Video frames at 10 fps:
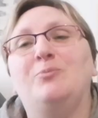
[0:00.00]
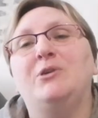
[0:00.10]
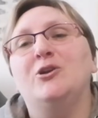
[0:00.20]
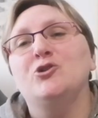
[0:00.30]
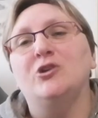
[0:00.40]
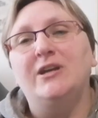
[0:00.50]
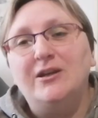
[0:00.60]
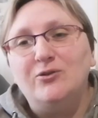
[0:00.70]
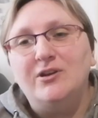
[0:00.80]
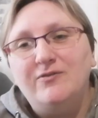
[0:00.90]
Et puis alors, je
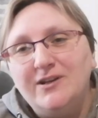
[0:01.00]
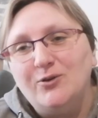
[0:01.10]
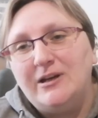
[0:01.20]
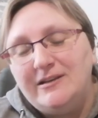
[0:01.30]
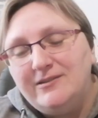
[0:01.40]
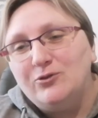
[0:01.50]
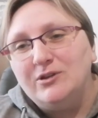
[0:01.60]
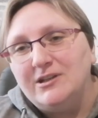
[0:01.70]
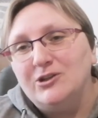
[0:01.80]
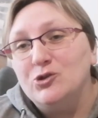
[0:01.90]
regarde en effet dans la liste
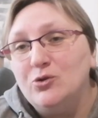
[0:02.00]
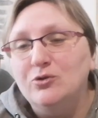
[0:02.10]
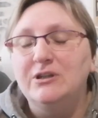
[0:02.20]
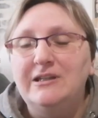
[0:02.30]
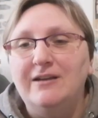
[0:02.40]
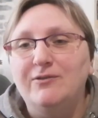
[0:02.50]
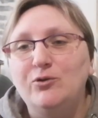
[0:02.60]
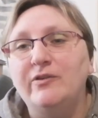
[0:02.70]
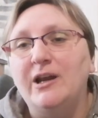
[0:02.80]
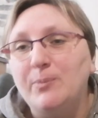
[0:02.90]
des gens qui
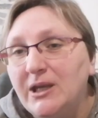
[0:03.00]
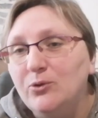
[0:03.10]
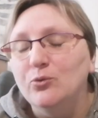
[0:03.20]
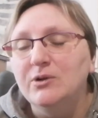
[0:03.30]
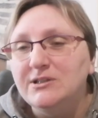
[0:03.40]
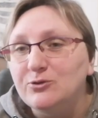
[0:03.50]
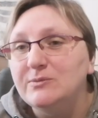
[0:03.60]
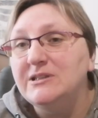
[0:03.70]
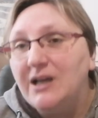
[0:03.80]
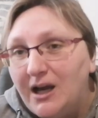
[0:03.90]
l'avaient eu, enfin les prénoms, et je
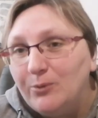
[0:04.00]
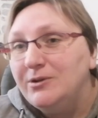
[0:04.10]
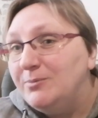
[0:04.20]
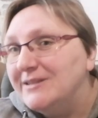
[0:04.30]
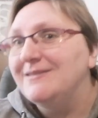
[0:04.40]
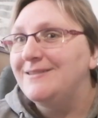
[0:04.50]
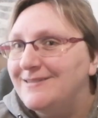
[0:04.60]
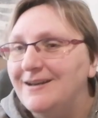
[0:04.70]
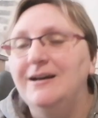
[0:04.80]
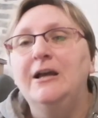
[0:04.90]
me dis, ah oui, ben
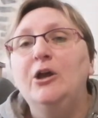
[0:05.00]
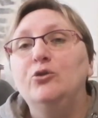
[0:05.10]
c'était ça.